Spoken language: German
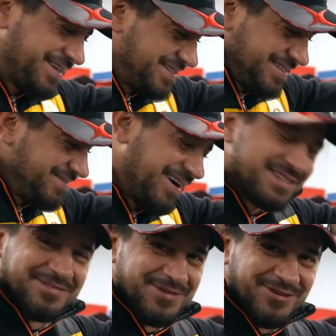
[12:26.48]
das war
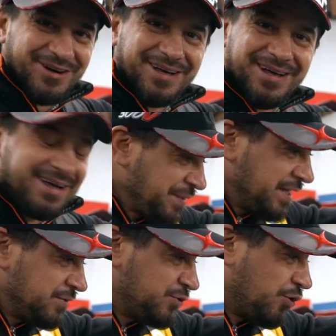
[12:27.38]
es aber auch.
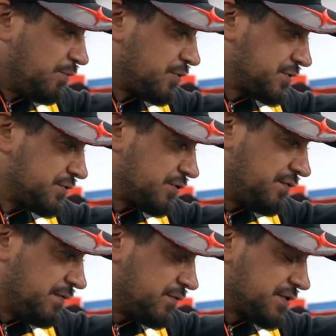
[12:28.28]
Turbos und so
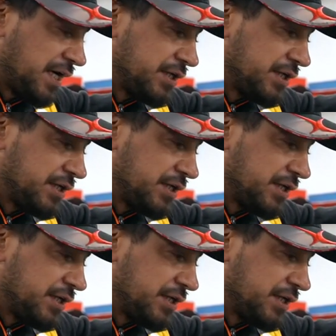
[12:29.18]
werden wir uns